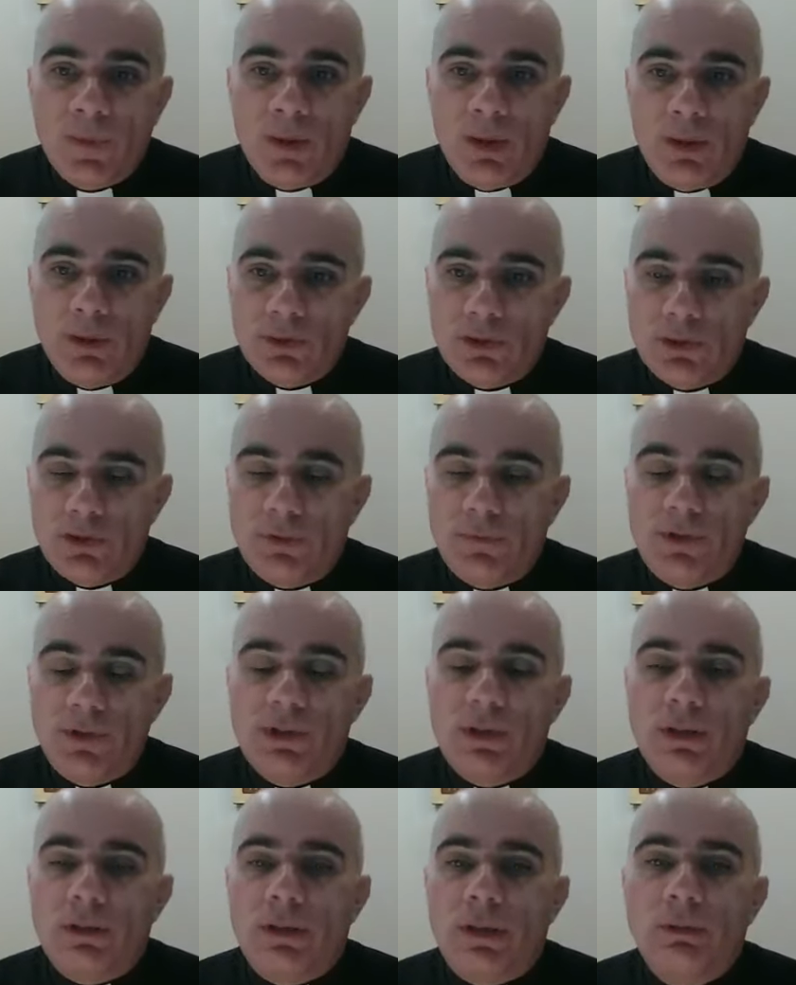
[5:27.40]

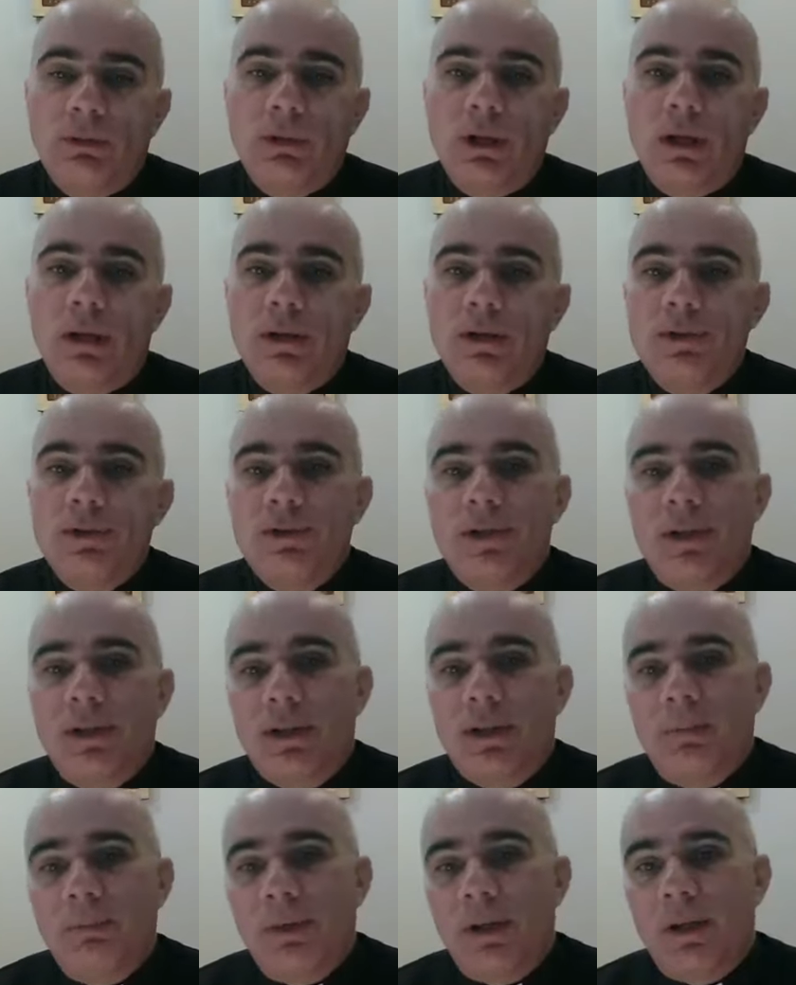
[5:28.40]
rzeczywiście ta Eucharystia
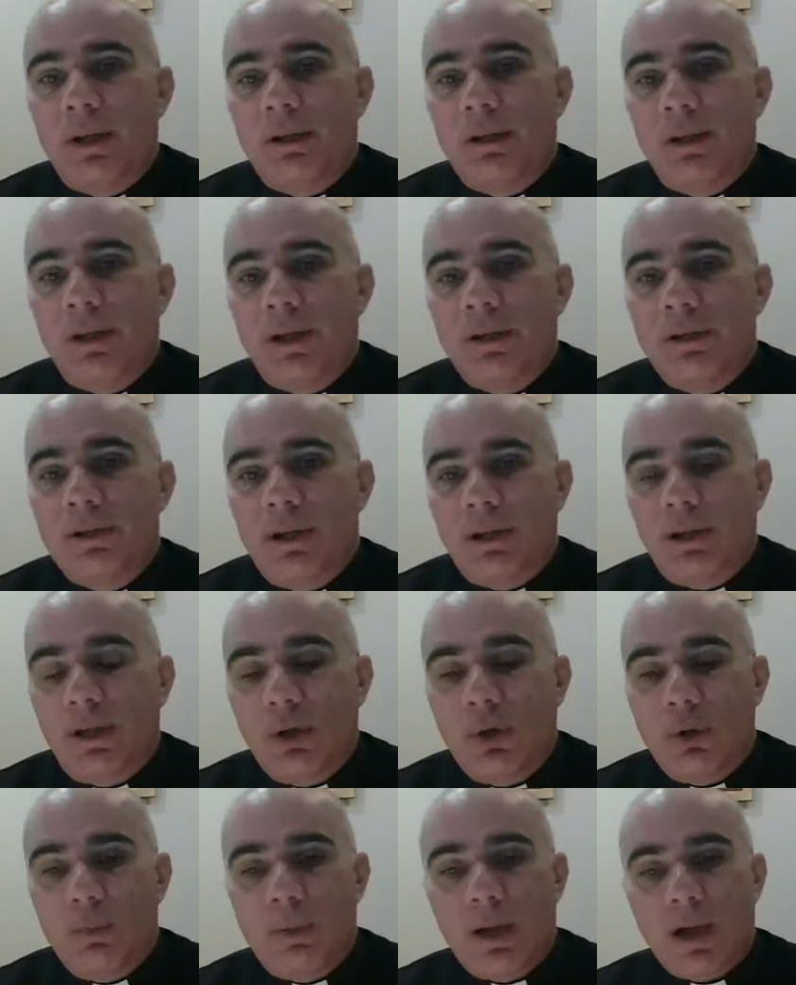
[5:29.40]
nabiera teraz
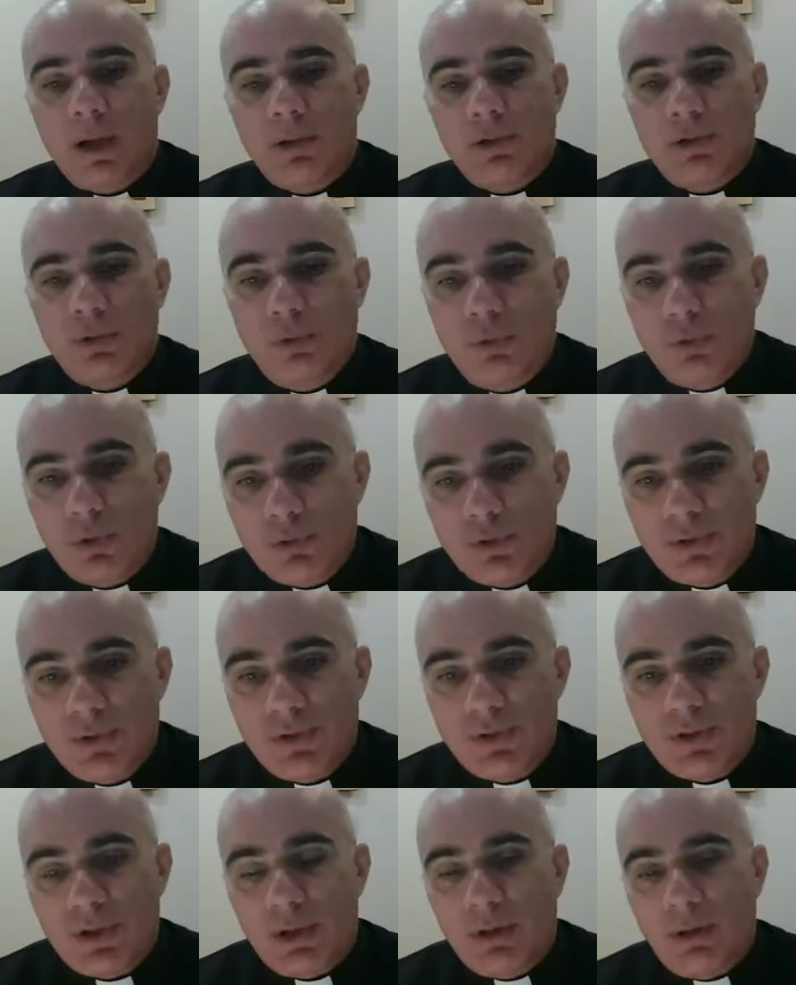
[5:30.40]
takiego bardzo
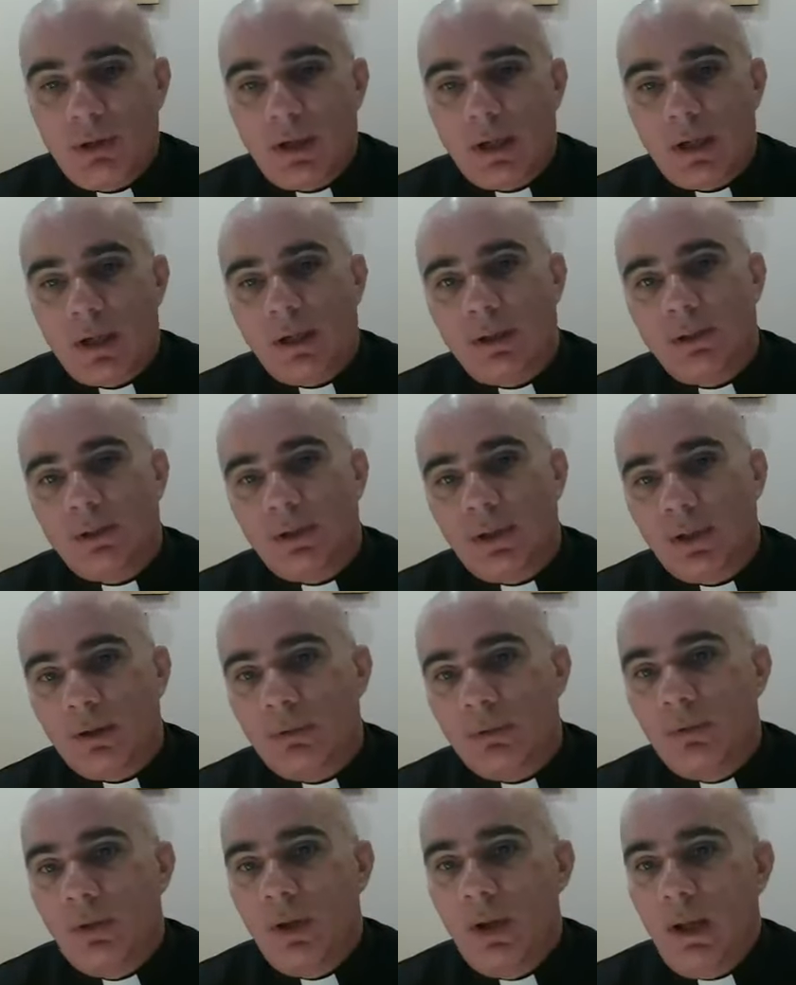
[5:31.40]
uroczystego
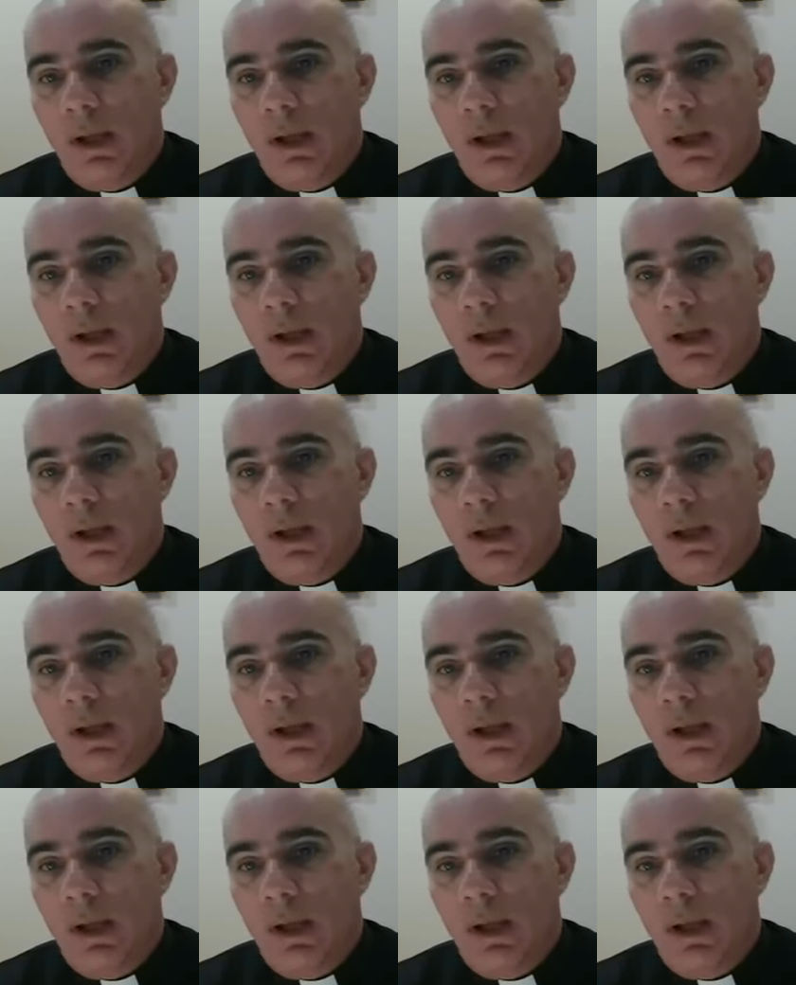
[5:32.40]
charakteru,